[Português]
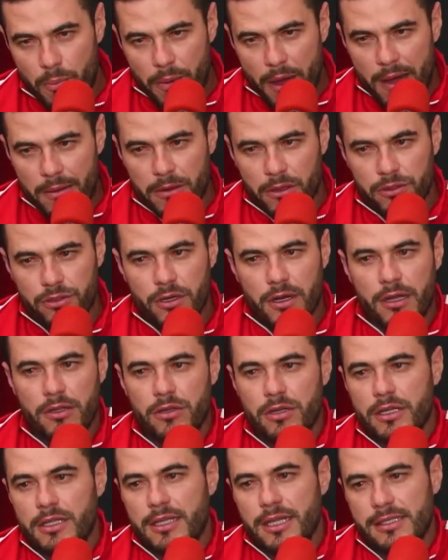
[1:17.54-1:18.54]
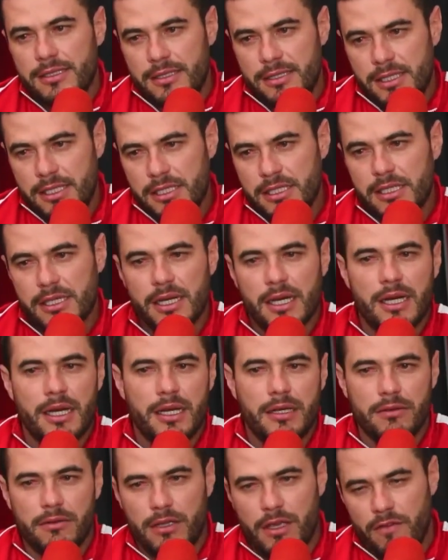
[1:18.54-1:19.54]
O Pablo é um jogador que está se
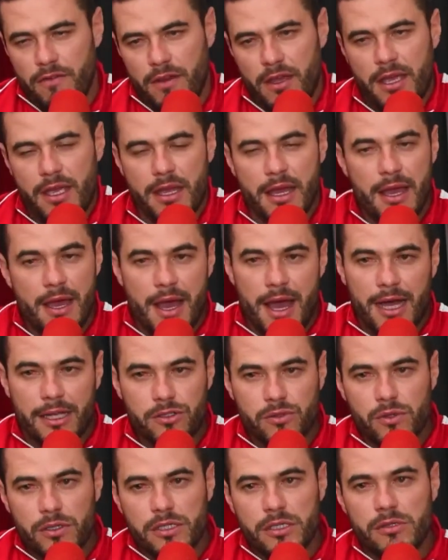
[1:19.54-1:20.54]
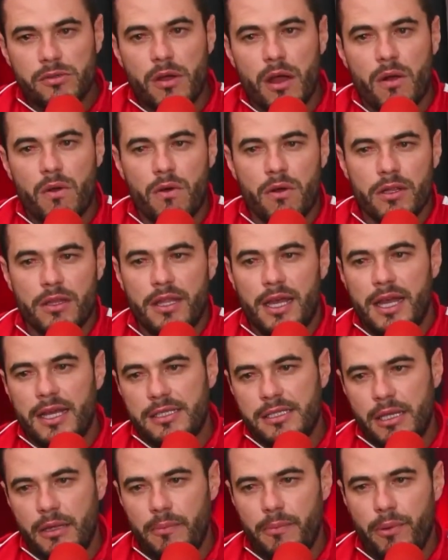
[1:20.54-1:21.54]
dedicando, que vem. As coisas não
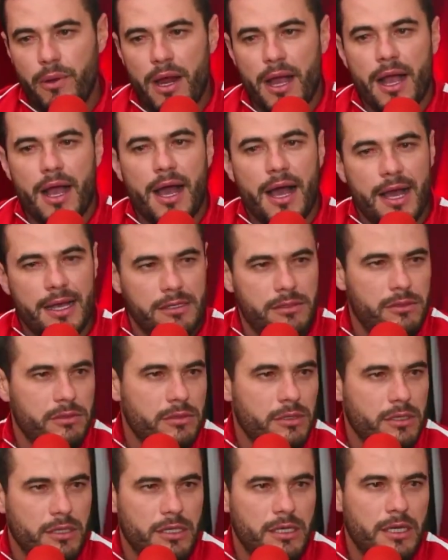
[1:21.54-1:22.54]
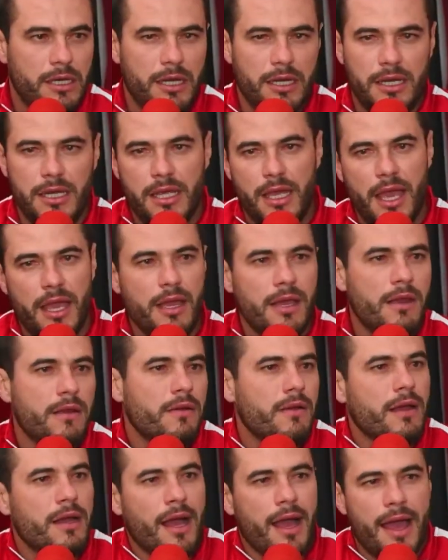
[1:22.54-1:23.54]
acontecem por acaso. É, uhum. É, ninguém
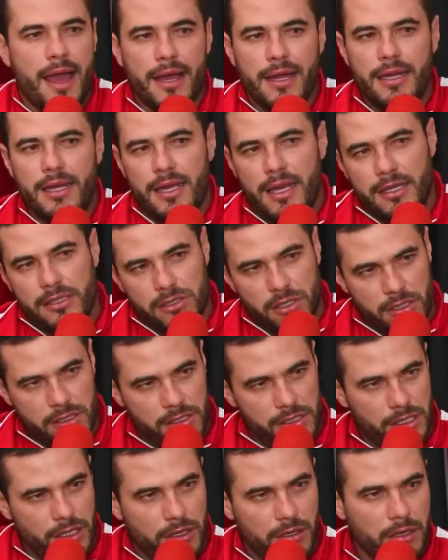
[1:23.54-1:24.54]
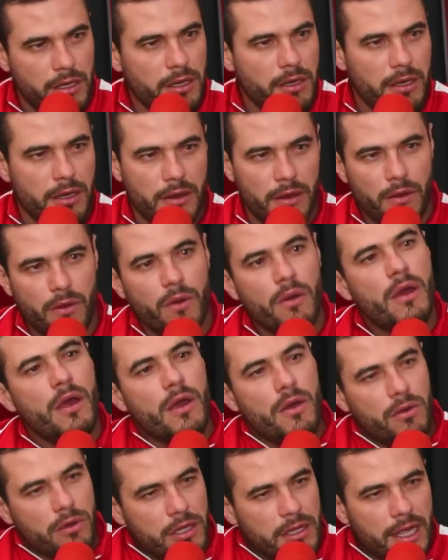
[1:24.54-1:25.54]
carrega ninguém sozinho. É, o,
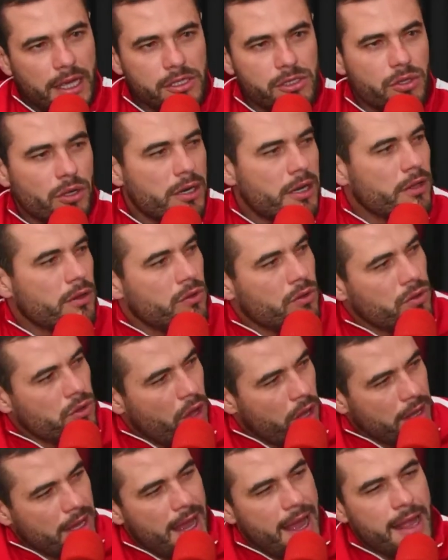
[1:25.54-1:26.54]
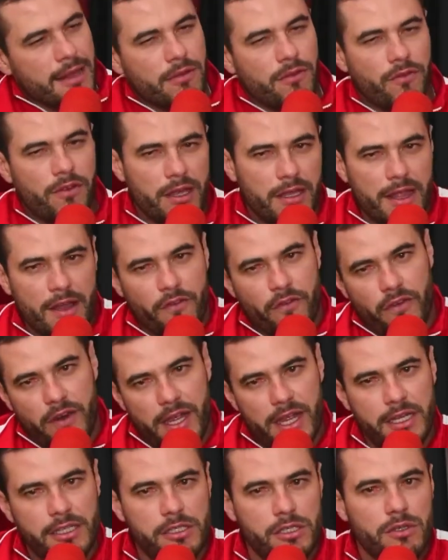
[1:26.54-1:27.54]
que está estourando no Donato vem da
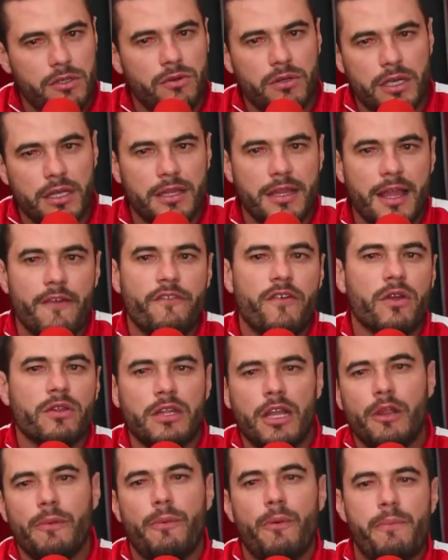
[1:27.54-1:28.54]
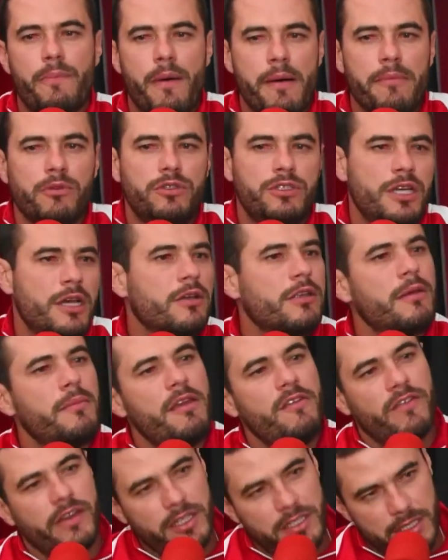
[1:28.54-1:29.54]
frente e o que está faltando para o Pablo Diego
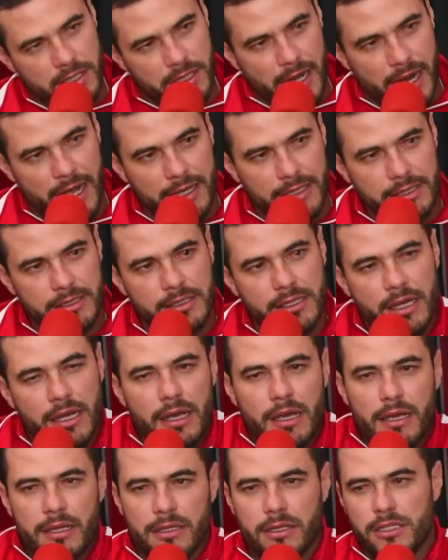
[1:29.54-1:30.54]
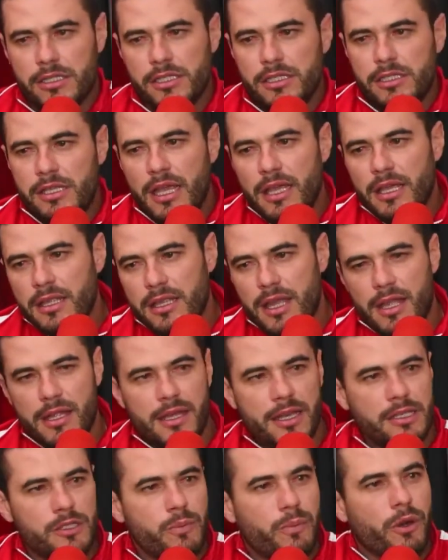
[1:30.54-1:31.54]
também vem de trás. então a gente entendi. tem que
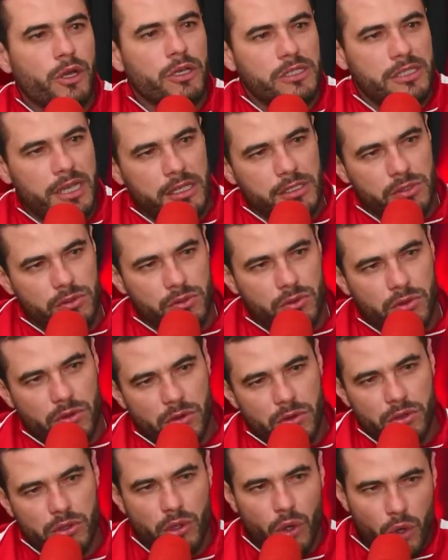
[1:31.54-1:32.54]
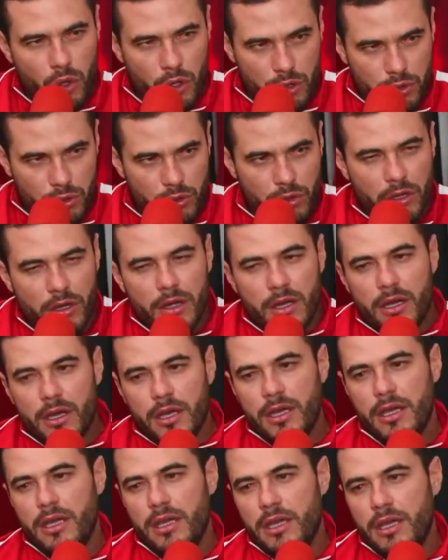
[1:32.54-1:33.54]
entender esse processo todo
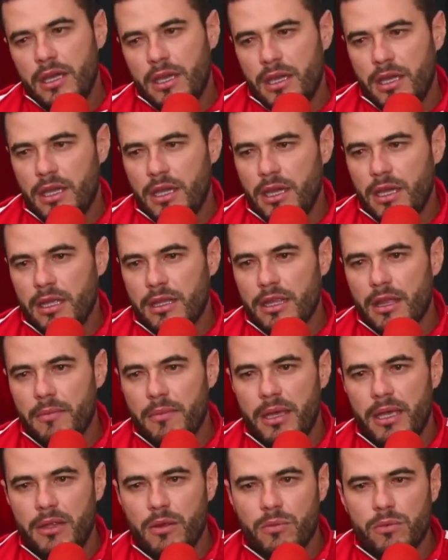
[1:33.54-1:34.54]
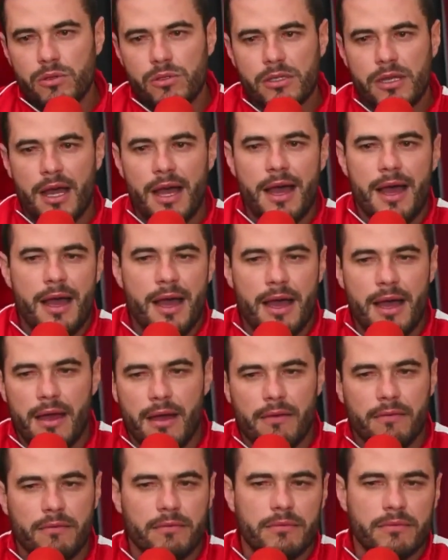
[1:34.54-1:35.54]
e também não
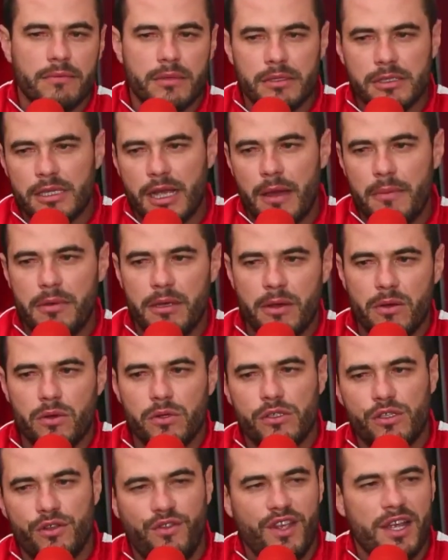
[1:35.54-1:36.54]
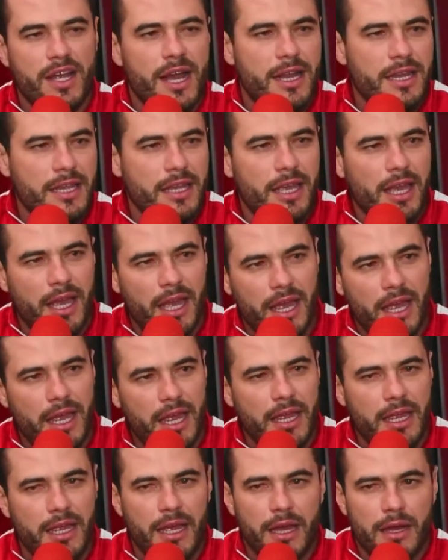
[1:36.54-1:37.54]
buscar, sabe, crucificar
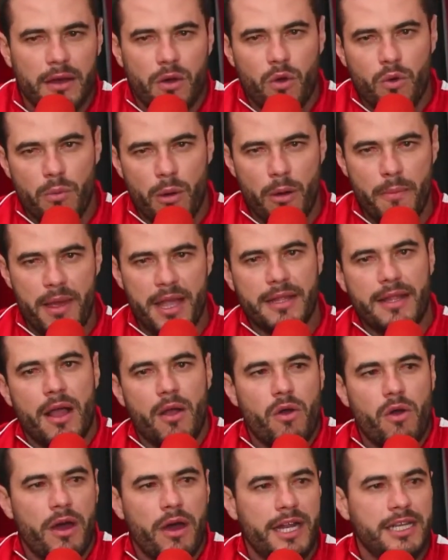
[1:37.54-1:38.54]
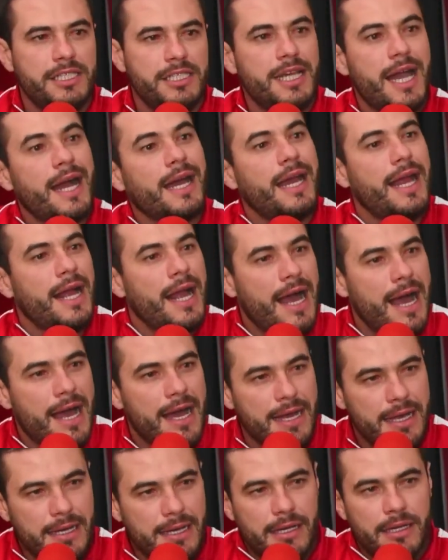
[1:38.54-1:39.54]
ninguém. É. O é. momento agora é de
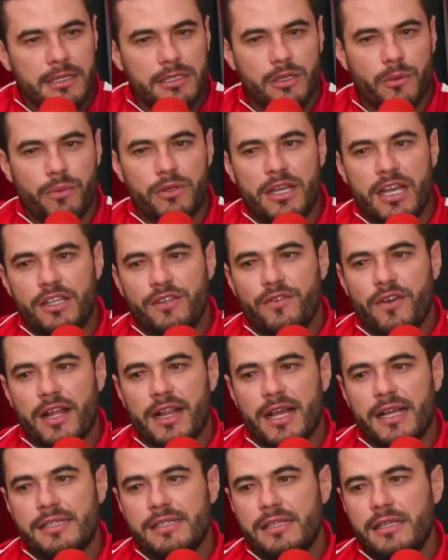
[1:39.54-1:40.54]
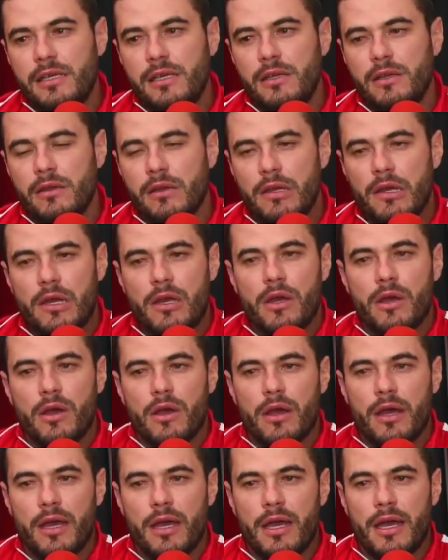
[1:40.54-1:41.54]
agregar. Se eu pudesse falar assim
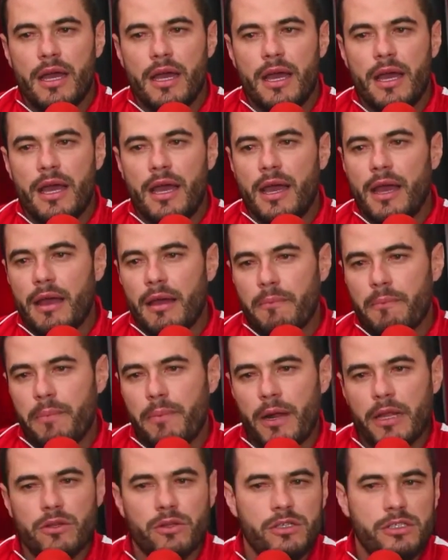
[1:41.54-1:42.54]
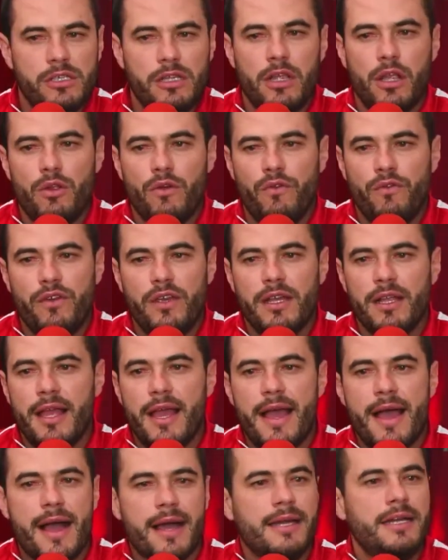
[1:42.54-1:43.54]
é, para a torcida do
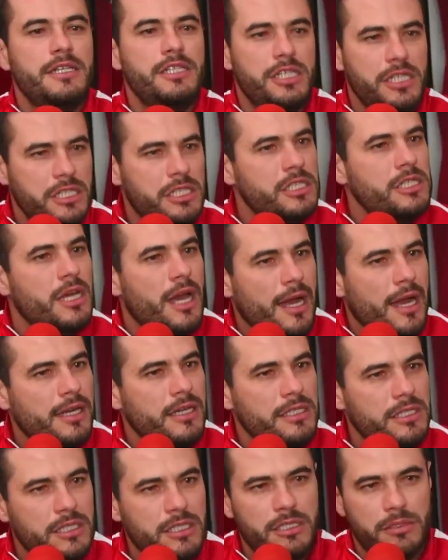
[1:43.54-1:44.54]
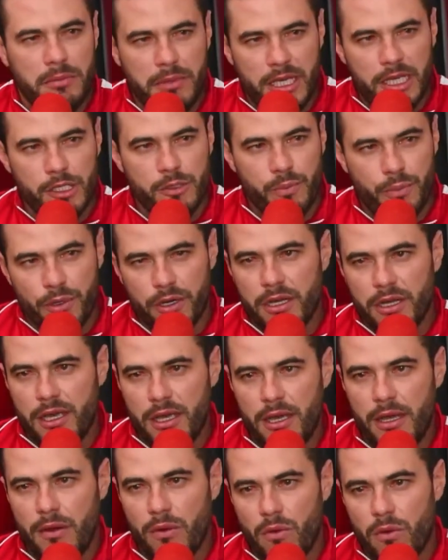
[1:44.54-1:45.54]
Vila é acredite, acredite mesmo,
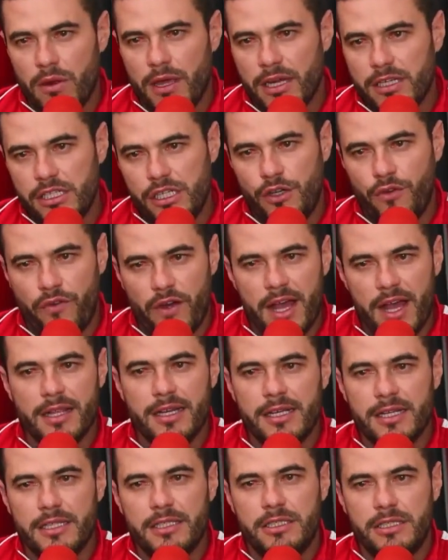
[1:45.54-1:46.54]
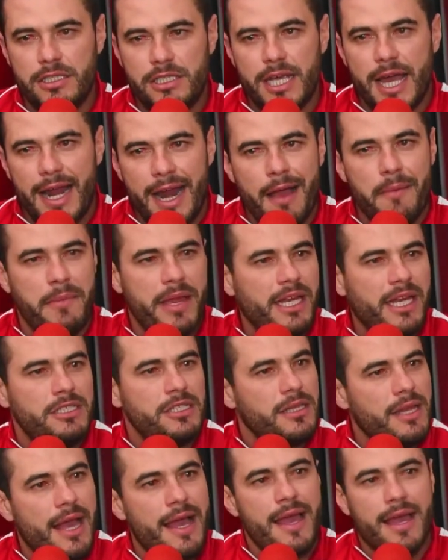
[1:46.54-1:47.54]
porque o que a gente fala
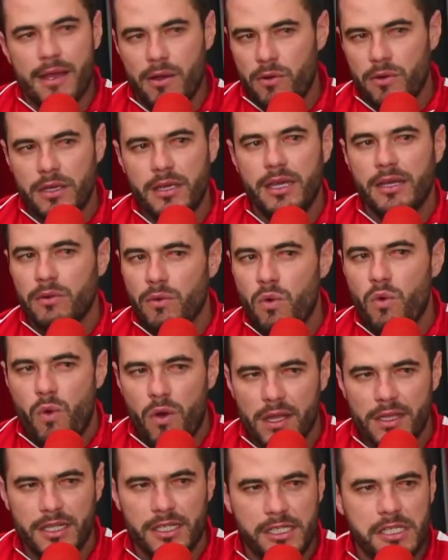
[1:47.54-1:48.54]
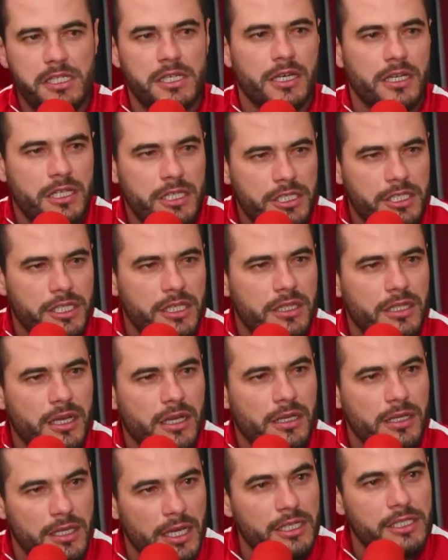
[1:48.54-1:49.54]
diariamente lá é o, que, o quanto a gente
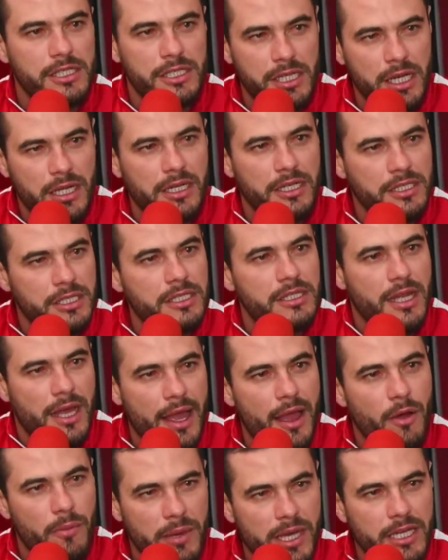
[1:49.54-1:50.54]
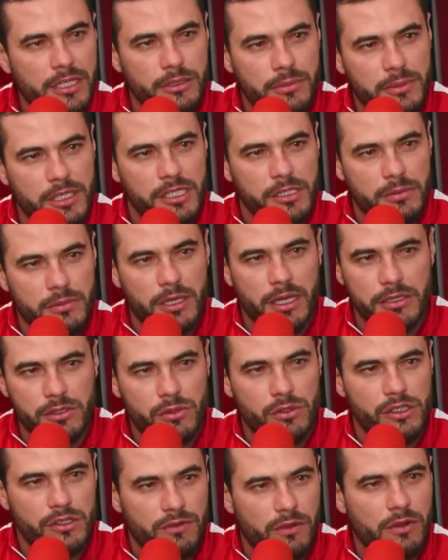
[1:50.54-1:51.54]
acredita. E a gente uhum. acredita realmente mesmo que
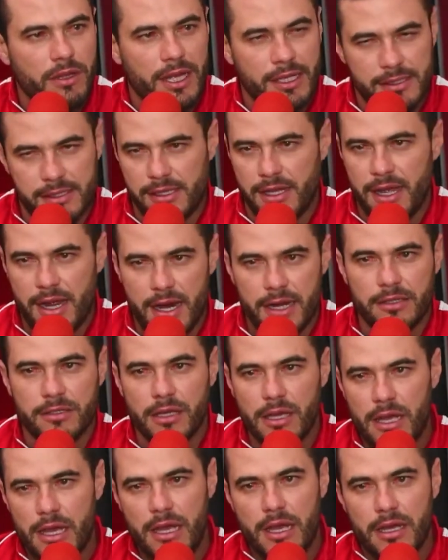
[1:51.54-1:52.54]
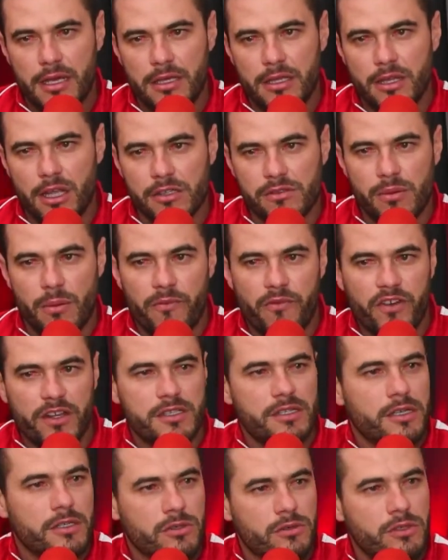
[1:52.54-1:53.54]
as coisas vão dar certo, que nós vamos
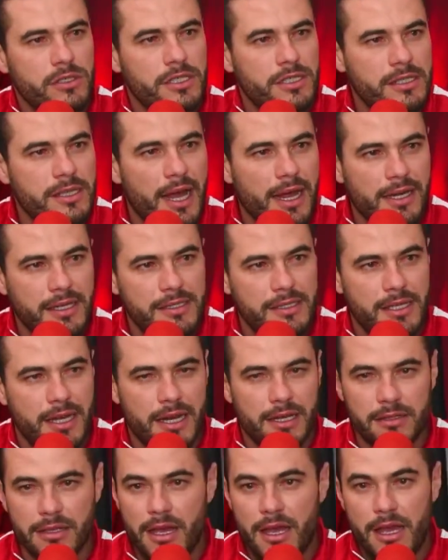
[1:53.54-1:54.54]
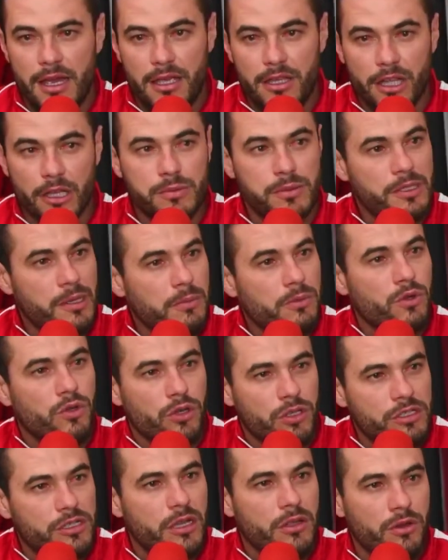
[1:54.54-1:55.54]
fazer as coisas darem certo. E nós precisamos do
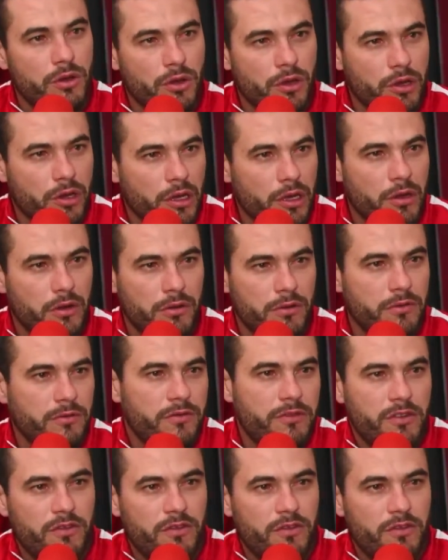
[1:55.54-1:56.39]
torcedor. Eu uhum.